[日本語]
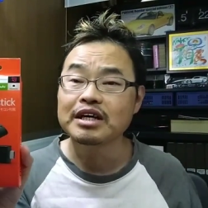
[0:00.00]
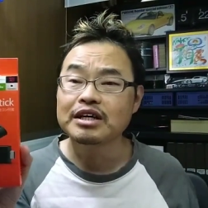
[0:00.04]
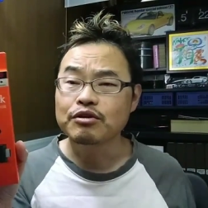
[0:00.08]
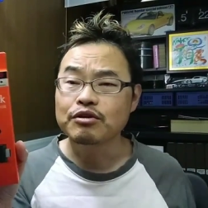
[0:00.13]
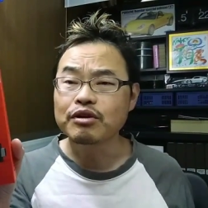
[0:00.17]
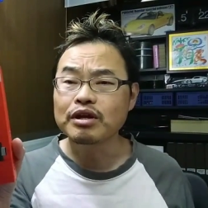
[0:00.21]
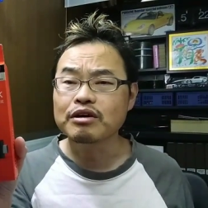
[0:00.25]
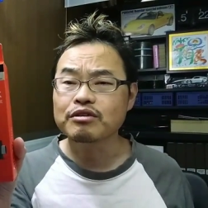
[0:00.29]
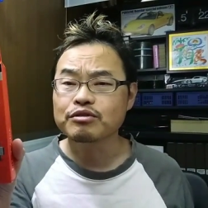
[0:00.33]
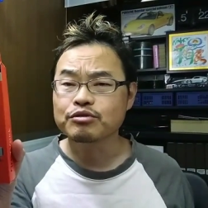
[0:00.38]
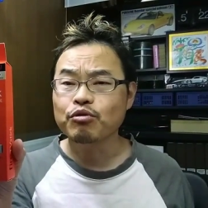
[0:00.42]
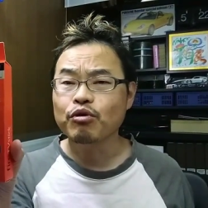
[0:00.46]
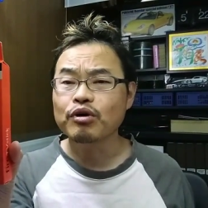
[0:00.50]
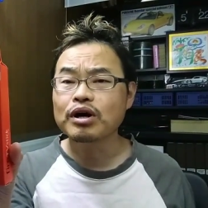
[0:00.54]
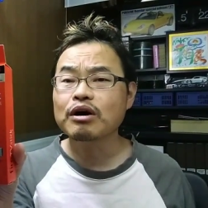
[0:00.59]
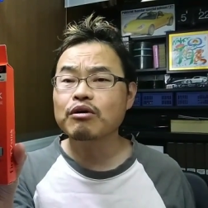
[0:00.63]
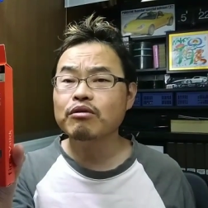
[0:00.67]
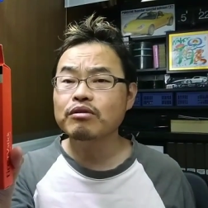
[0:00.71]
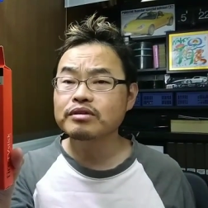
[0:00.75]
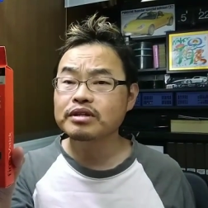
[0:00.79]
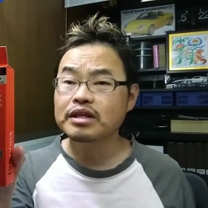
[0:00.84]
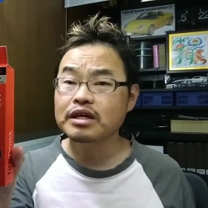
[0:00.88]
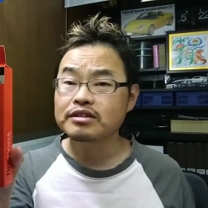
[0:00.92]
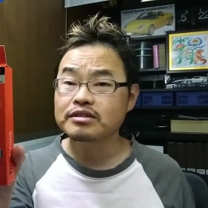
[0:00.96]
とにかく動画
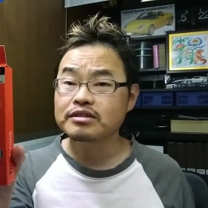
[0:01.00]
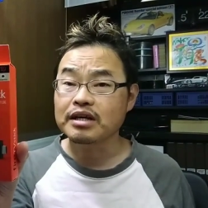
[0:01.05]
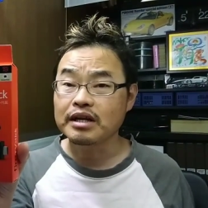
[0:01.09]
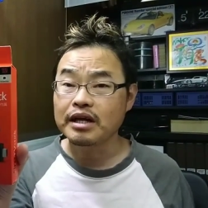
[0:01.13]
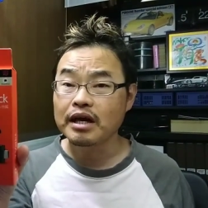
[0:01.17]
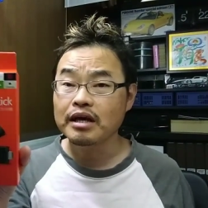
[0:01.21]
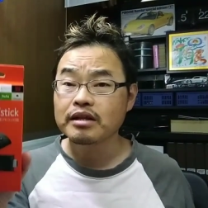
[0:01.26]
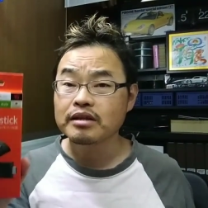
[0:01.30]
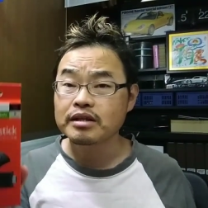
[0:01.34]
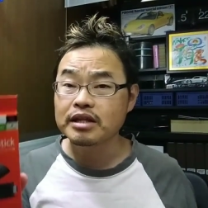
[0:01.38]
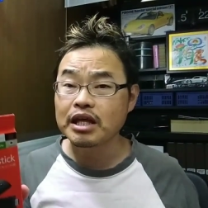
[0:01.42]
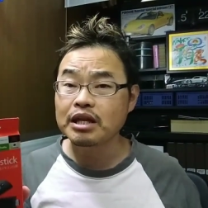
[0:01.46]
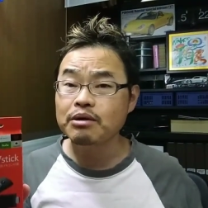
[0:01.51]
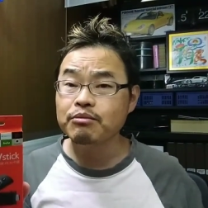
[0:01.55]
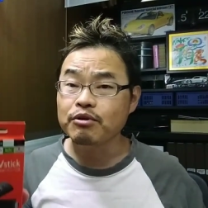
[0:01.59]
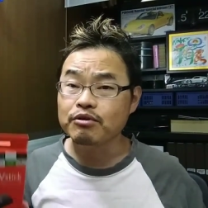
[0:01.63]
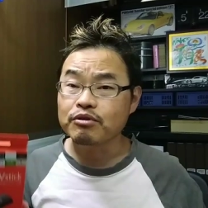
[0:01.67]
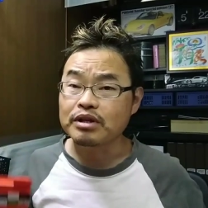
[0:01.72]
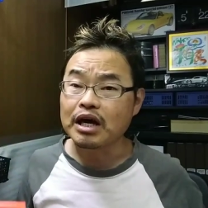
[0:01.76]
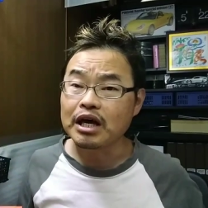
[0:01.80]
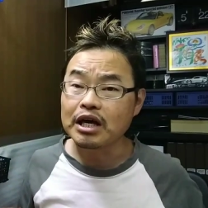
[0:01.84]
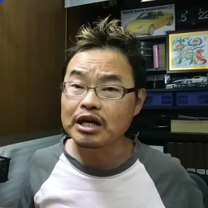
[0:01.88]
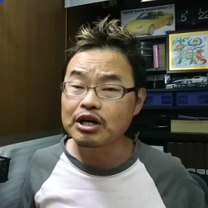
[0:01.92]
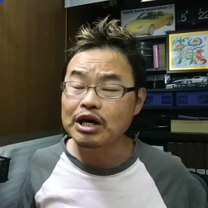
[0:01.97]
コンテンツがね、テレビ
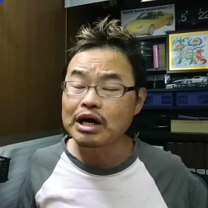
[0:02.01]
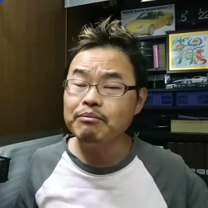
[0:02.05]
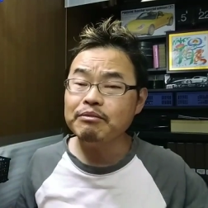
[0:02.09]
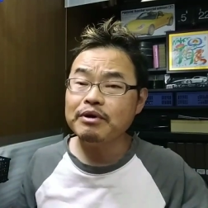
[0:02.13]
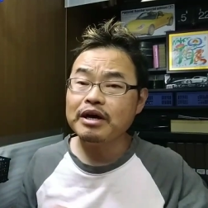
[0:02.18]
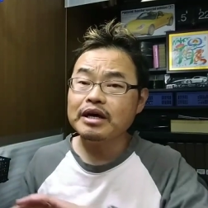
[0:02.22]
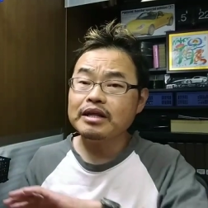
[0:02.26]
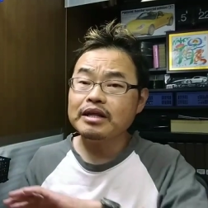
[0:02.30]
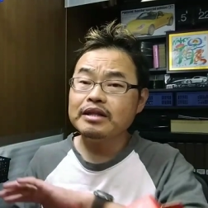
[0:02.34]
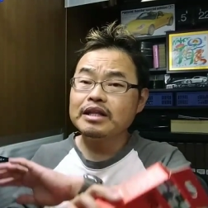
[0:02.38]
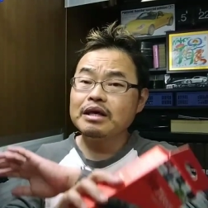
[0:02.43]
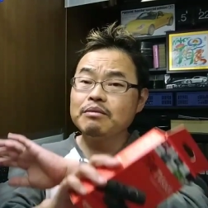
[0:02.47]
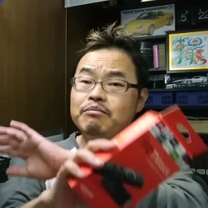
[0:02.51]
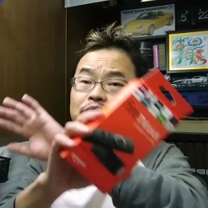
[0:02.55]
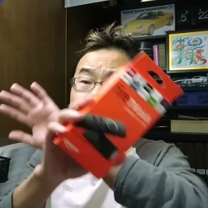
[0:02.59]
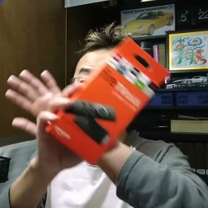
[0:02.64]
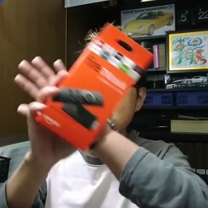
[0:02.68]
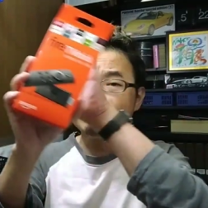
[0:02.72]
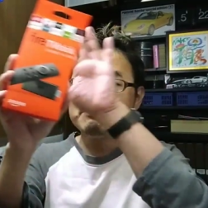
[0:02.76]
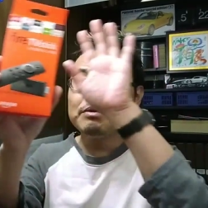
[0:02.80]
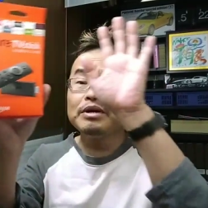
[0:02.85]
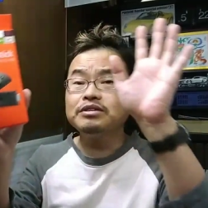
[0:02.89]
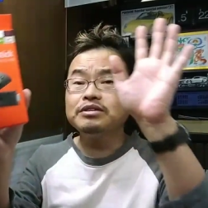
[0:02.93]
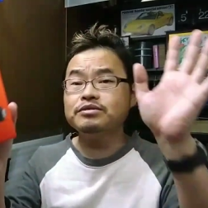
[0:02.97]
の大画面で見
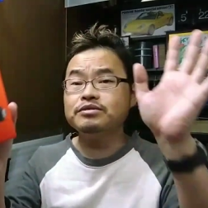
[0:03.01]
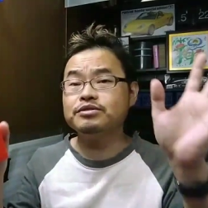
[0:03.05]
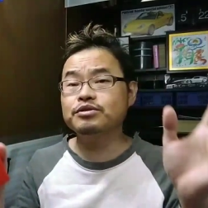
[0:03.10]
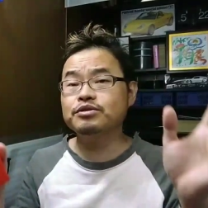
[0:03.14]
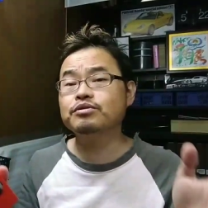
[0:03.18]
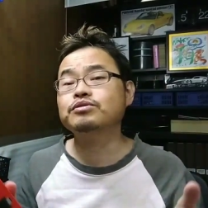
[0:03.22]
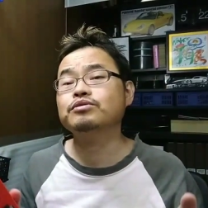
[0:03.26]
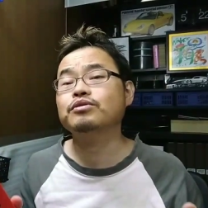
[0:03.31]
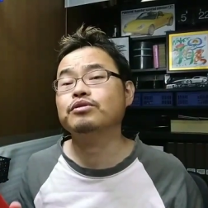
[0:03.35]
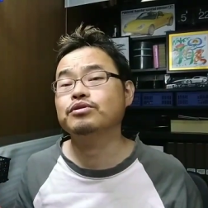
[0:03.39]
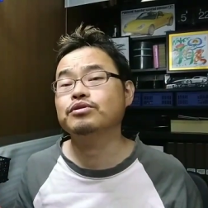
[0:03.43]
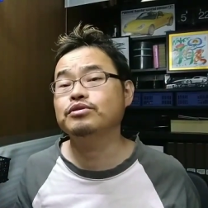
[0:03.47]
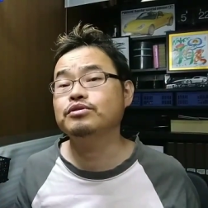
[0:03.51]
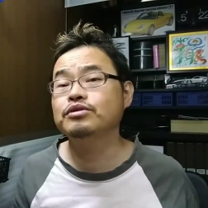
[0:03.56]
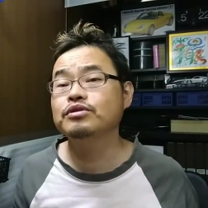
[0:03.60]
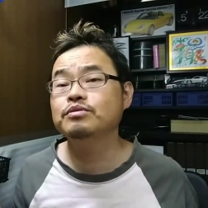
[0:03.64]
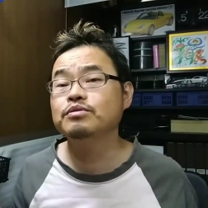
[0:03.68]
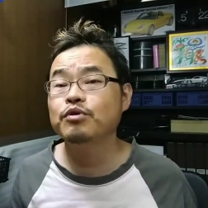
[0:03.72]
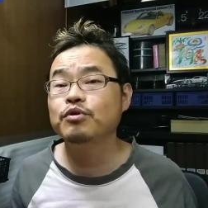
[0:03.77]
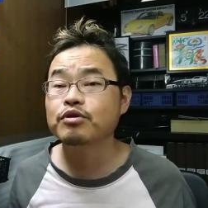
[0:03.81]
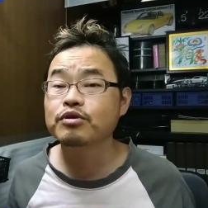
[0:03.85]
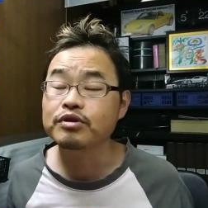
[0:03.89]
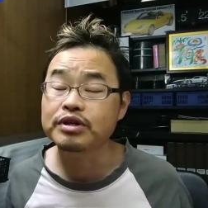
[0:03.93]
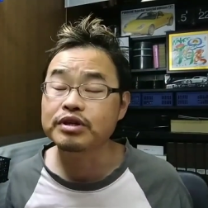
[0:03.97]
れますよという
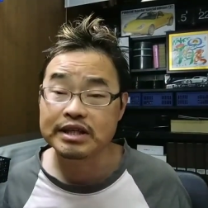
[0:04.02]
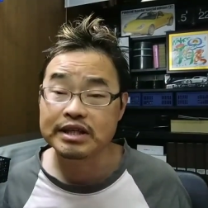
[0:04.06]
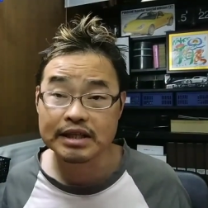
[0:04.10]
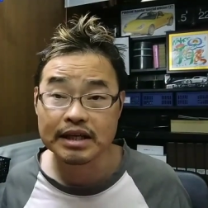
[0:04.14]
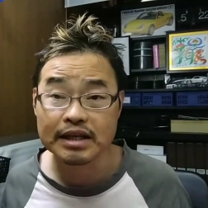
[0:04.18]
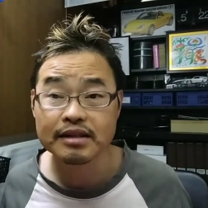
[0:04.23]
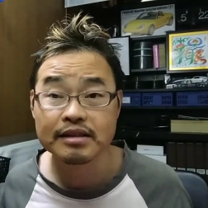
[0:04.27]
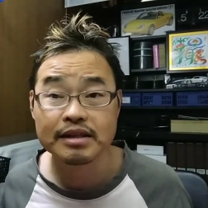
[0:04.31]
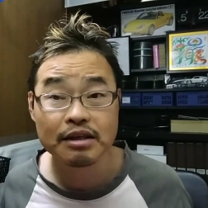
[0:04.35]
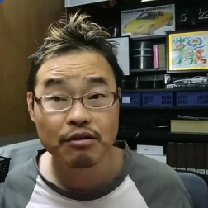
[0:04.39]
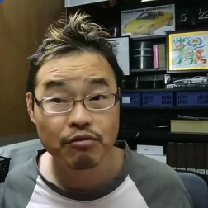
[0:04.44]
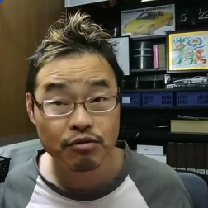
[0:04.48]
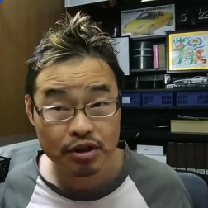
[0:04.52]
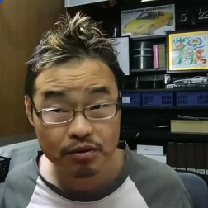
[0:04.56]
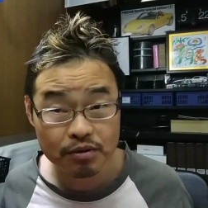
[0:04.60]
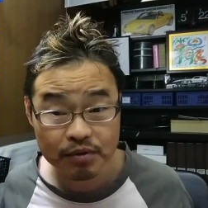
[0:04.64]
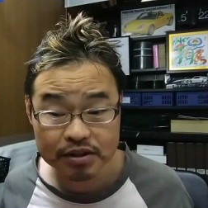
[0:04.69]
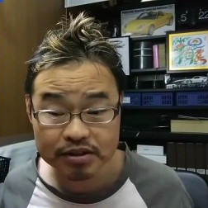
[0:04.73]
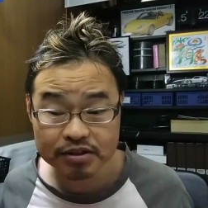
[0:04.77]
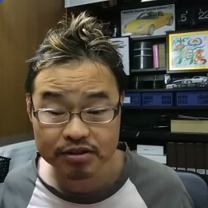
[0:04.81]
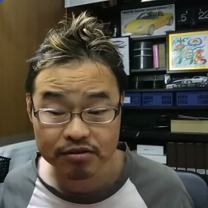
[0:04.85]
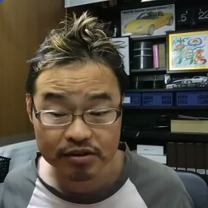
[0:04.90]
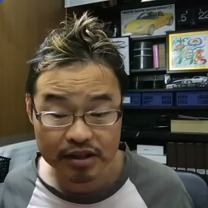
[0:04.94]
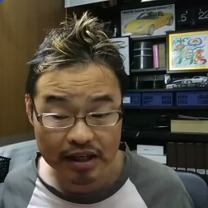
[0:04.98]
ものになっており
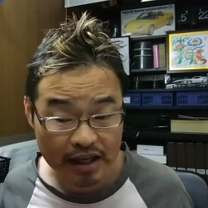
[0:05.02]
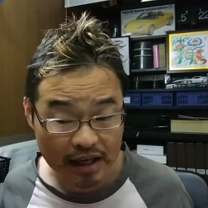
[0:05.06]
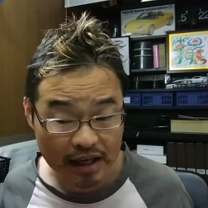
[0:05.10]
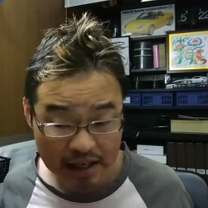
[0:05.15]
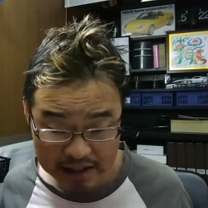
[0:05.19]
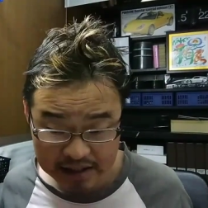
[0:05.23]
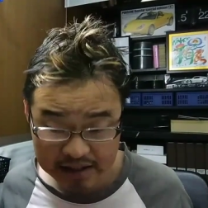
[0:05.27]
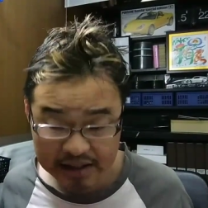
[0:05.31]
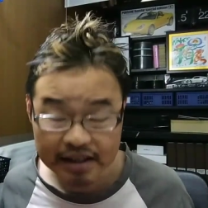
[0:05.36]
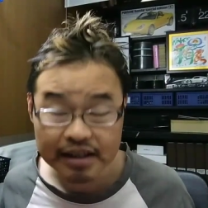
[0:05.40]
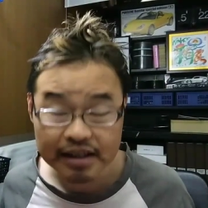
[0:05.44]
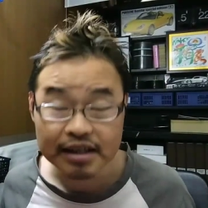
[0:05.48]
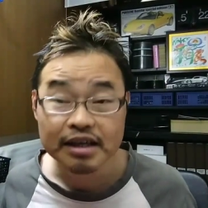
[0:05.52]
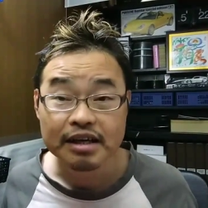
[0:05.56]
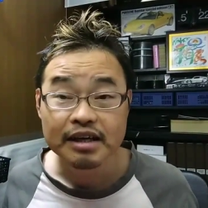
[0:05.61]
ますので、はい。